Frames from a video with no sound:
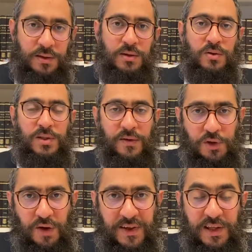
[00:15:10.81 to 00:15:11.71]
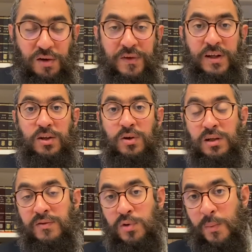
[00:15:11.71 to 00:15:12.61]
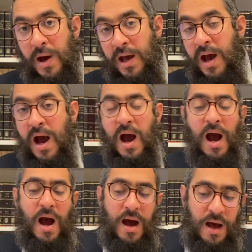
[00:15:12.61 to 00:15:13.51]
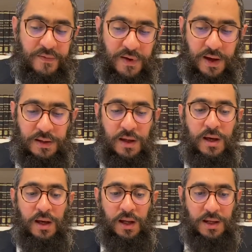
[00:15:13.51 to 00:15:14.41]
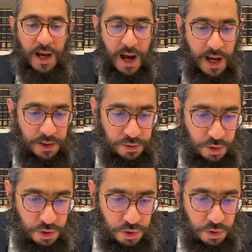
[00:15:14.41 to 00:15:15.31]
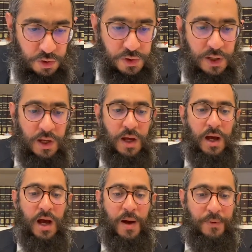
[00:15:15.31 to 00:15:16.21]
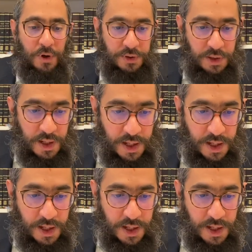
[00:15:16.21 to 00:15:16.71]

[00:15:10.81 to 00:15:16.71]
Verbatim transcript: Si le serviteur va dire, en fait que la Torah dit Ve'im Yomar Ha Eved, il y a deux choses à apprendre.